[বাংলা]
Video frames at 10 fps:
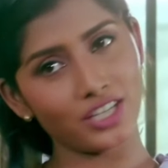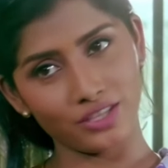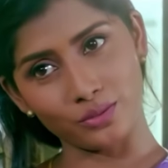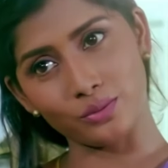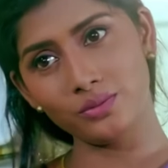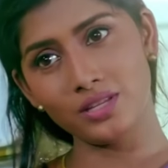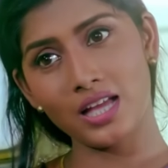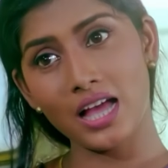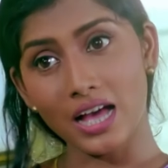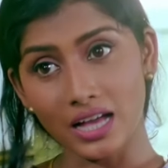আচ্ছা দিদু
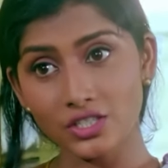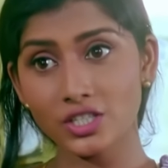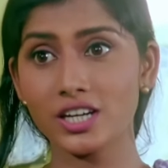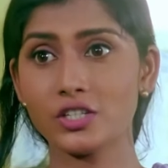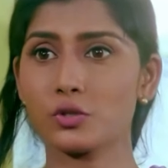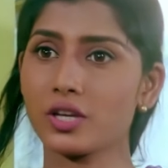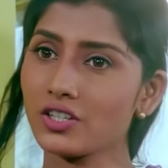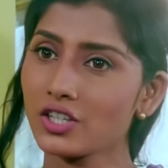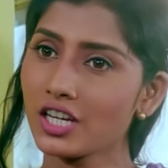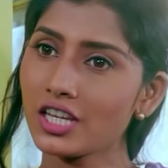আজকের
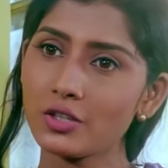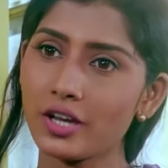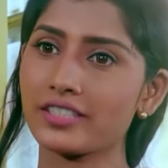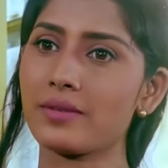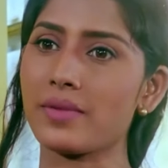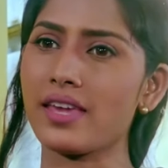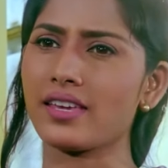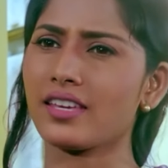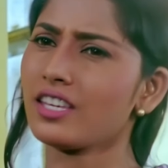যুগে শিক্ষিত একটা মেয়েকে